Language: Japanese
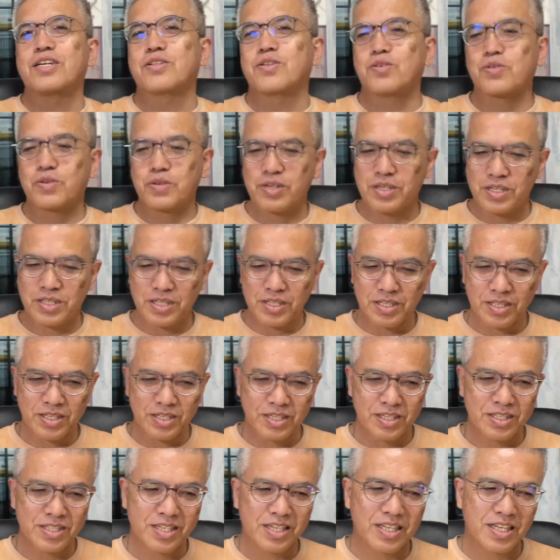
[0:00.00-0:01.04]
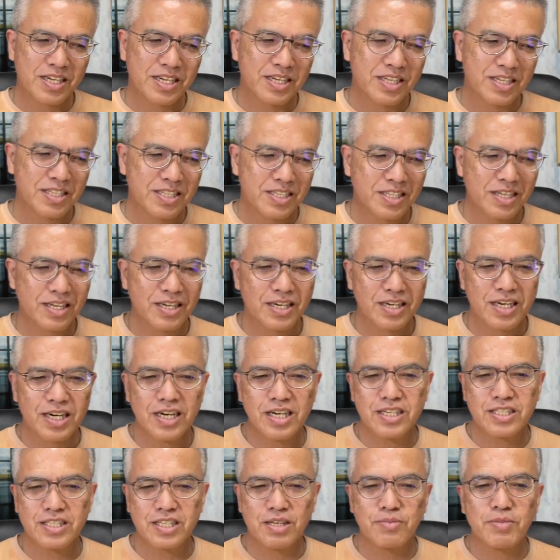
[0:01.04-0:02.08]
届けていただいて、
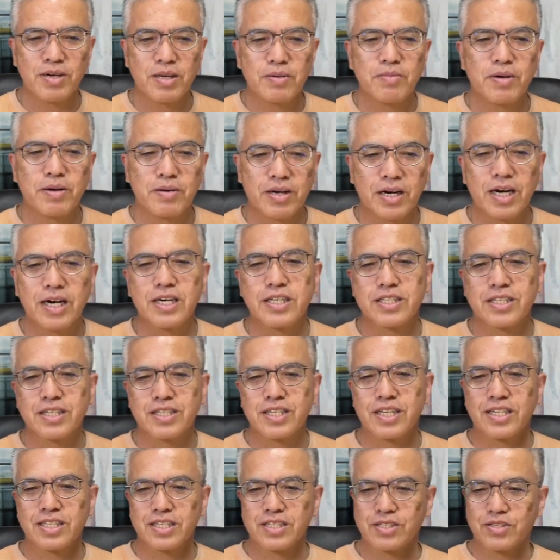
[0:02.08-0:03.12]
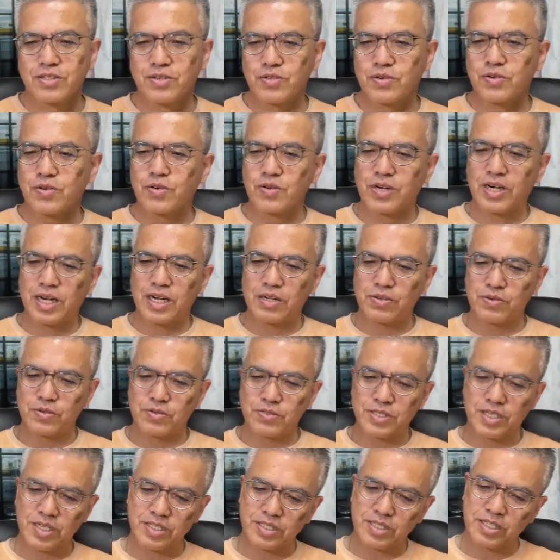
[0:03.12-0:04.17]
今帰ってきたんですけど、開封
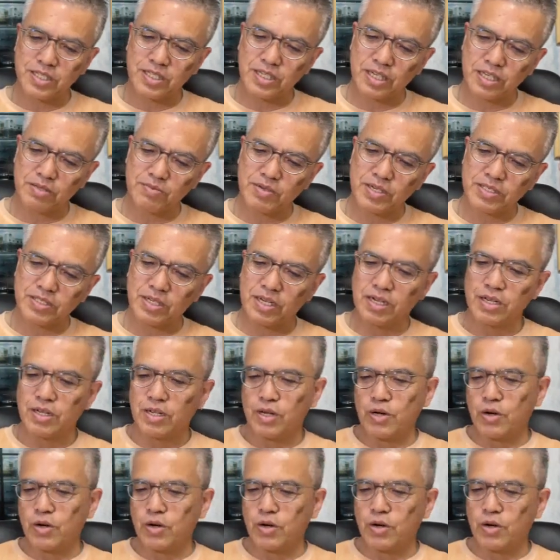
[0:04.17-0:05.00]
させていただきました。